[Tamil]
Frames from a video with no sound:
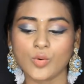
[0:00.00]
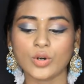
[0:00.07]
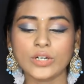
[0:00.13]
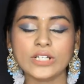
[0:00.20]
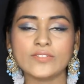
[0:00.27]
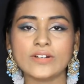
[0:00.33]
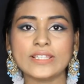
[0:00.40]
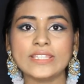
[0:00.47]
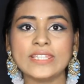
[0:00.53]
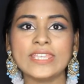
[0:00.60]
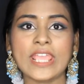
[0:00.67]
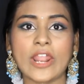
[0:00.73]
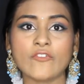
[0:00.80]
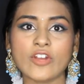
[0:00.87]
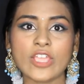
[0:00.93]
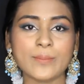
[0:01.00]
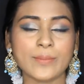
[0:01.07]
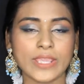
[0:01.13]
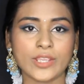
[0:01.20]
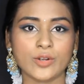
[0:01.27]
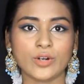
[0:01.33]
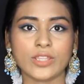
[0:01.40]
ஒன்று வந்து என்வை
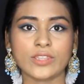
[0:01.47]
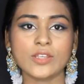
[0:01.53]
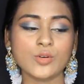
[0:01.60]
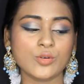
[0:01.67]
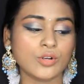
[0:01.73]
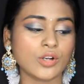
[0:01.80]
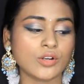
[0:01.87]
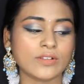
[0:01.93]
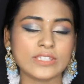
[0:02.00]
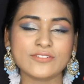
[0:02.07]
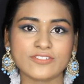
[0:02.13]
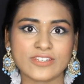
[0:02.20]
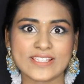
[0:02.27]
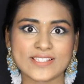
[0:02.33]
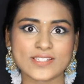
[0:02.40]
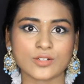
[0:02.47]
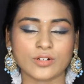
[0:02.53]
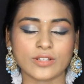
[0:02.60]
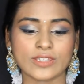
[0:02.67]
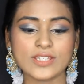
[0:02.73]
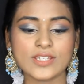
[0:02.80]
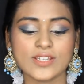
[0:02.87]
பேயோடது இன்னொன்று வந்து
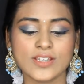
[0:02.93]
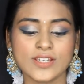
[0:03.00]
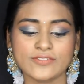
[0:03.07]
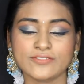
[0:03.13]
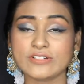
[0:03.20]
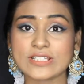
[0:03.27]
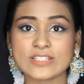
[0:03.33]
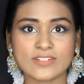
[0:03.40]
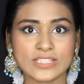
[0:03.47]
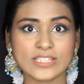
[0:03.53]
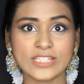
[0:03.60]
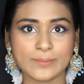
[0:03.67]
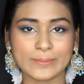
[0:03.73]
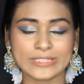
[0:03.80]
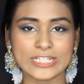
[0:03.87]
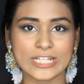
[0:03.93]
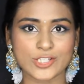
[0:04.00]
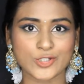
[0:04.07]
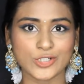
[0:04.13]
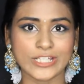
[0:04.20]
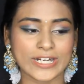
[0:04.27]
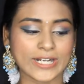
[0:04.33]
ஃபேஸஸோடது ஃபர்ஸ்ட் வந்து இதை பற்றி
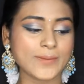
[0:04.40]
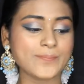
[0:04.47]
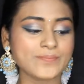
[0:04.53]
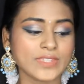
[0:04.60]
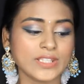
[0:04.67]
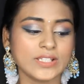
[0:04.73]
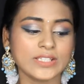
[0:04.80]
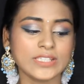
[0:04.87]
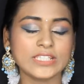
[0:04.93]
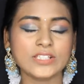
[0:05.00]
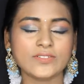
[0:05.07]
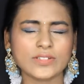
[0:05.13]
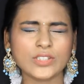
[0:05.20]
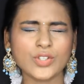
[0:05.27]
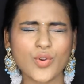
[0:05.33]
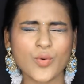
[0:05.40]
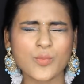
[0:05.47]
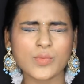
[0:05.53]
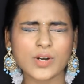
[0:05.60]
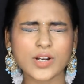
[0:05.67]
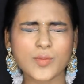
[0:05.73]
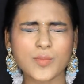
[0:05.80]
நான் சொல்லிடுறேன் இது வந்து
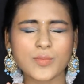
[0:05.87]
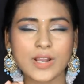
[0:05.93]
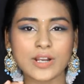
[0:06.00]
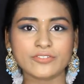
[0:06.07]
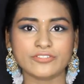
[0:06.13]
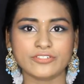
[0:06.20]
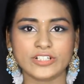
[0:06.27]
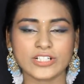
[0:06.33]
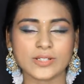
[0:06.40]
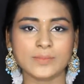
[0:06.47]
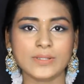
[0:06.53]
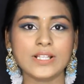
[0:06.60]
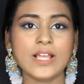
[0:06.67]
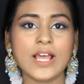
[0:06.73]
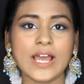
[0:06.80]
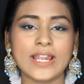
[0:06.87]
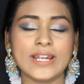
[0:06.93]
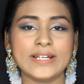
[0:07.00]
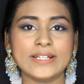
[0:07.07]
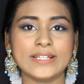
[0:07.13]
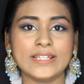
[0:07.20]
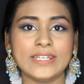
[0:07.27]
ரொம்ப ரொம்ப அஃபோர்டபுள்
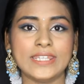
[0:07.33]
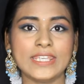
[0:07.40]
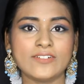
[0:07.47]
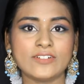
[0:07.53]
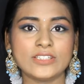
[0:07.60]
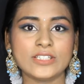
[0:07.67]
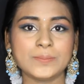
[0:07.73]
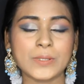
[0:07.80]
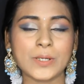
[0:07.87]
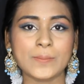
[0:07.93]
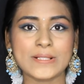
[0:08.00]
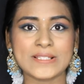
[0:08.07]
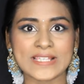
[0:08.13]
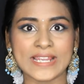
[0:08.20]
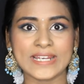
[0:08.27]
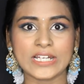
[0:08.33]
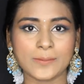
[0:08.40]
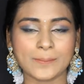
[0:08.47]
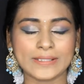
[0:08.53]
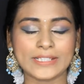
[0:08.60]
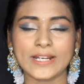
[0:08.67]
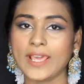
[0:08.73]
அண்டு நீங்கள் வந்து பர்பிள்
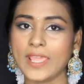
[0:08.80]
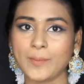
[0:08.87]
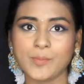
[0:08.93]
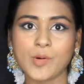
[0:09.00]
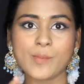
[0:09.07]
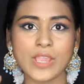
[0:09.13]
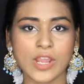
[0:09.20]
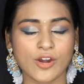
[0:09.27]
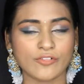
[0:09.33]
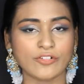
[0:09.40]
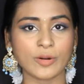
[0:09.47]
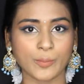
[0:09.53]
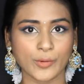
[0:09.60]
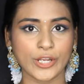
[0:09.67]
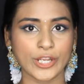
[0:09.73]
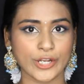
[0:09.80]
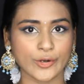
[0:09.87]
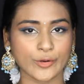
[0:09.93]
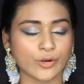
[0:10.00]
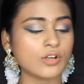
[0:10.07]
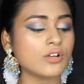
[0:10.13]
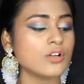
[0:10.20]
சைட்டில் பார்த்தீங்கன்னா எப்போவுமே ஆஃபர்
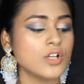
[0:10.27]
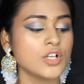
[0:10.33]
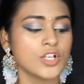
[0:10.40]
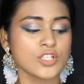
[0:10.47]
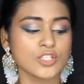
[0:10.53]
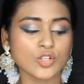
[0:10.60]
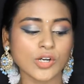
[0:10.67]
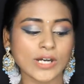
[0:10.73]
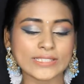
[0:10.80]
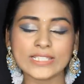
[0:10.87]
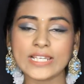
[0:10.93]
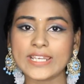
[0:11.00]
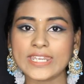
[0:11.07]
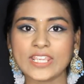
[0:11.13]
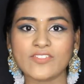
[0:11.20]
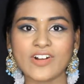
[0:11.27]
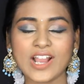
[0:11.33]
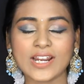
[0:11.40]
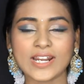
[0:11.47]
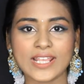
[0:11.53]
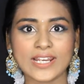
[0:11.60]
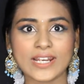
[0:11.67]
போயிட்டுருக்கோம் ஸோ அதில் நீங்கள்
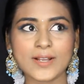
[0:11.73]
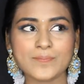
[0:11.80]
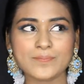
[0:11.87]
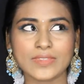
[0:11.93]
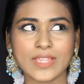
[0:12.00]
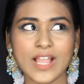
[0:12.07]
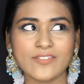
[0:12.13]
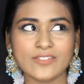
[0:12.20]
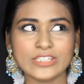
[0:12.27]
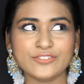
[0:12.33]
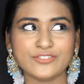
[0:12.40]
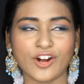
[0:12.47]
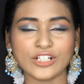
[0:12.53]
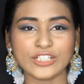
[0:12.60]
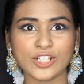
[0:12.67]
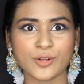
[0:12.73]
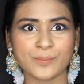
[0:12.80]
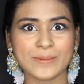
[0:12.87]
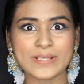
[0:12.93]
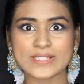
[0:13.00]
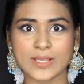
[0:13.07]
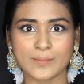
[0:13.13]
வாங்கினீங்கன்னா நான் வந்து ஃபார்ட்டி
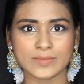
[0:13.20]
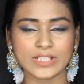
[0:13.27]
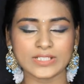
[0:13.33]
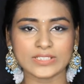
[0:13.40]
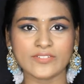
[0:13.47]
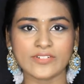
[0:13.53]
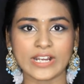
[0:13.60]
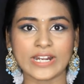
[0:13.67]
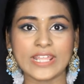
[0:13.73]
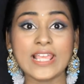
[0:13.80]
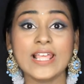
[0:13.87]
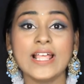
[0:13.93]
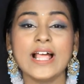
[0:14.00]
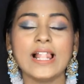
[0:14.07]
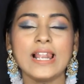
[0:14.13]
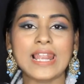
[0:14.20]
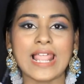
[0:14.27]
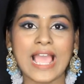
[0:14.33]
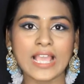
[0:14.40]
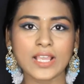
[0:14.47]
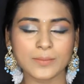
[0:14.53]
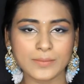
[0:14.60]
ருபீஸ் சம்திங் தான் வாங்கினேன்
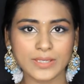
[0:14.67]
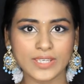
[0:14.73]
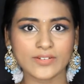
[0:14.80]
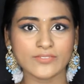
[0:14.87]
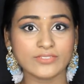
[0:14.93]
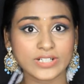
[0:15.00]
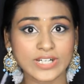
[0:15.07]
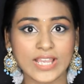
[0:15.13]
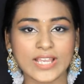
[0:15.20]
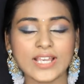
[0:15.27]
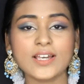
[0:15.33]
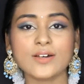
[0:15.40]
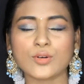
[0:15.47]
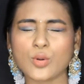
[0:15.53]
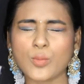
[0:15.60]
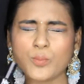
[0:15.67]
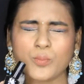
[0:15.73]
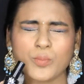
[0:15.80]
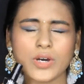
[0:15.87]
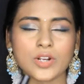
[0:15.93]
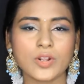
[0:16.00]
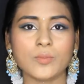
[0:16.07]
லாக்மியை விட
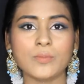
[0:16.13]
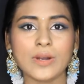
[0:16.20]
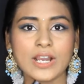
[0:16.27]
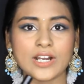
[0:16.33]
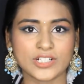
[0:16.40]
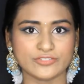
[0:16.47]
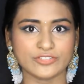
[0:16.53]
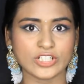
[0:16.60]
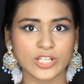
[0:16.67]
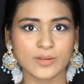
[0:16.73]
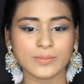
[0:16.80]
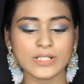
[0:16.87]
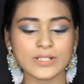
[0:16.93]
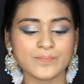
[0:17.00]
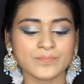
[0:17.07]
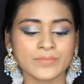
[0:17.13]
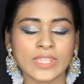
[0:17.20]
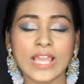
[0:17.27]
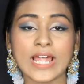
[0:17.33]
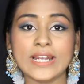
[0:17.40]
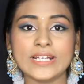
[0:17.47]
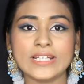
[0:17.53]
ரொம்ப ரொம்ப அஃபோர்டபுள்
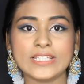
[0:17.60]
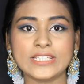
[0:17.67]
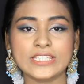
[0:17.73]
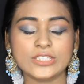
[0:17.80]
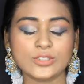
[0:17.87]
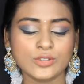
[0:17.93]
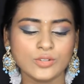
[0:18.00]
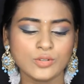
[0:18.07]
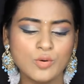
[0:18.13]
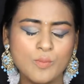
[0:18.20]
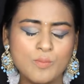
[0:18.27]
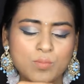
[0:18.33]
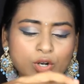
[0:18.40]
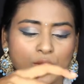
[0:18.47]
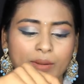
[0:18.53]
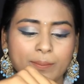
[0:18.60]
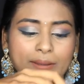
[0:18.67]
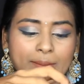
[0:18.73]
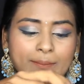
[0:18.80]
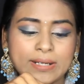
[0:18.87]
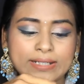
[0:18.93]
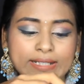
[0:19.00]
அண்டு இது ரொம்ப ரொம்ப
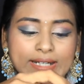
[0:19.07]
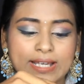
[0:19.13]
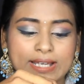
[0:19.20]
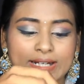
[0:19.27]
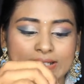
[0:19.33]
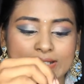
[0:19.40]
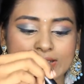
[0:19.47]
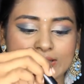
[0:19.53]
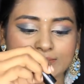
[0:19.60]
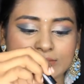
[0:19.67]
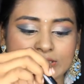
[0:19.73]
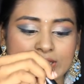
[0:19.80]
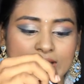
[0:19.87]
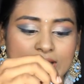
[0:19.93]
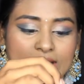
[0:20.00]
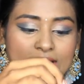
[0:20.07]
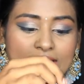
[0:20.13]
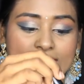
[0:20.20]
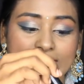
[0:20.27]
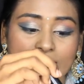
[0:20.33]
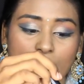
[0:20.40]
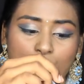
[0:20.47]
பிக்மெண்டடாக இருக்குது
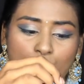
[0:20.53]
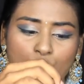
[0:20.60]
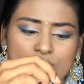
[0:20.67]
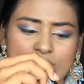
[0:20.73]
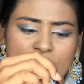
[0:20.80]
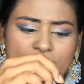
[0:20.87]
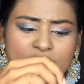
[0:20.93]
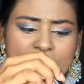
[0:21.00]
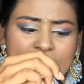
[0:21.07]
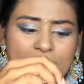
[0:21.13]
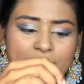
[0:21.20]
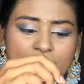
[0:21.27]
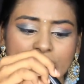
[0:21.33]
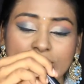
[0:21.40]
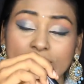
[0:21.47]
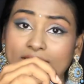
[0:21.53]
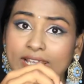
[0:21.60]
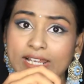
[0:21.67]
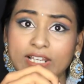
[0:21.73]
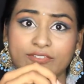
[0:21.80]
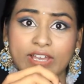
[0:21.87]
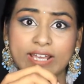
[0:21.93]
அண்டு நான் மோஸ்ட் ஆஃப் த டைம் வந்து
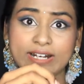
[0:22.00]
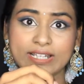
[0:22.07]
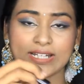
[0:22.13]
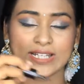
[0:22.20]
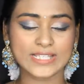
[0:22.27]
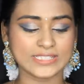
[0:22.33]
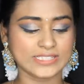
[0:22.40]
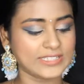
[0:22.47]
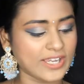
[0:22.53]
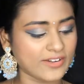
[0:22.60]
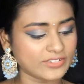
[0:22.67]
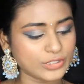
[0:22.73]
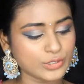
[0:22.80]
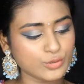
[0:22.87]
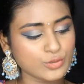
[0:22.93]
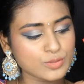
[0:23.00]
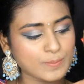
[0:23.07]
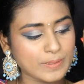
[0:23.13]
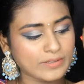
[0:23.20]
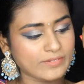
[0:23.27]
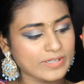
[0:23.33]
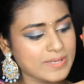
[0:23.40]
டெய்லி வேருக்கு நான் இதுதான் வந்து
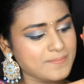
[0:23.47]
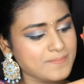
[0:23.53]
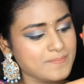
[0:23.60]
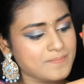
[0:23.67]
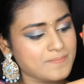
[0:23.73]
யூஸ் பண்ணுவேன்